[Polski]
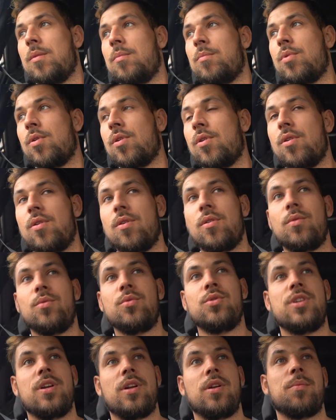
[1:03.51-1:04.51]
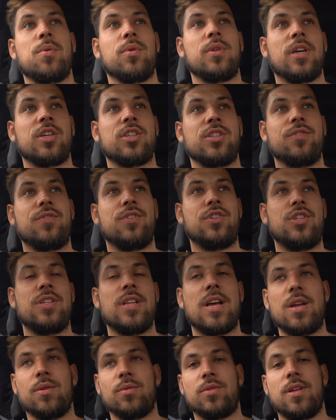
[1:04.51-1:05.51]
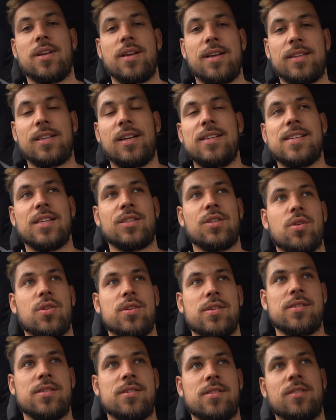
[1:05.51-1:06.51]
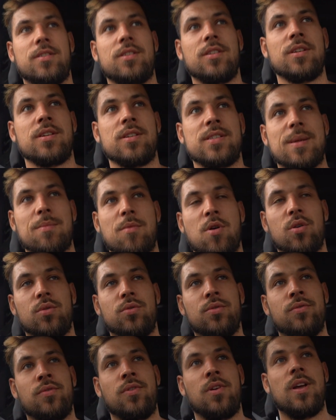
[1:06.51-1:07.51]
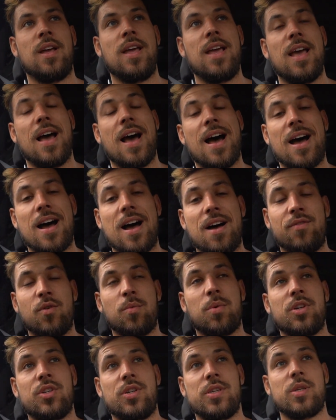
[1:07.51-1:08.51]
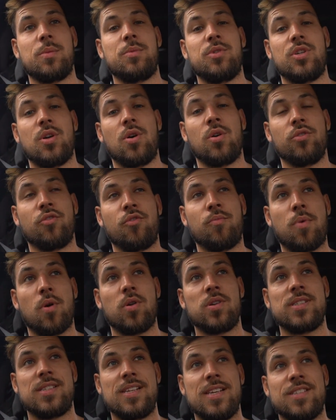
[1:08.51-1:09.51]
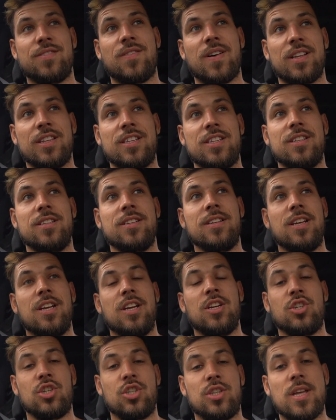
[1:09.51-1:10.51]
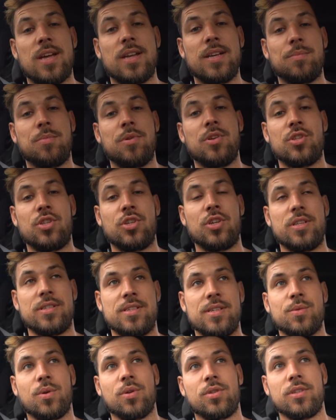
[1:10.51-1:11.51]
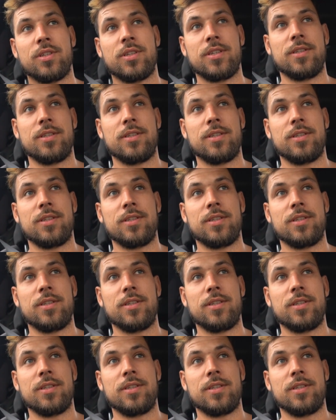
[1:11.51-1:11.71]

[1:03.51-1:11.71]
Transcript: Bo ludzie robią tak, że wycinają te katalizatory z tych samochodów, a wyobraźcie sobie, że on w Polsce jest warty 4-5 tysięcy złotych.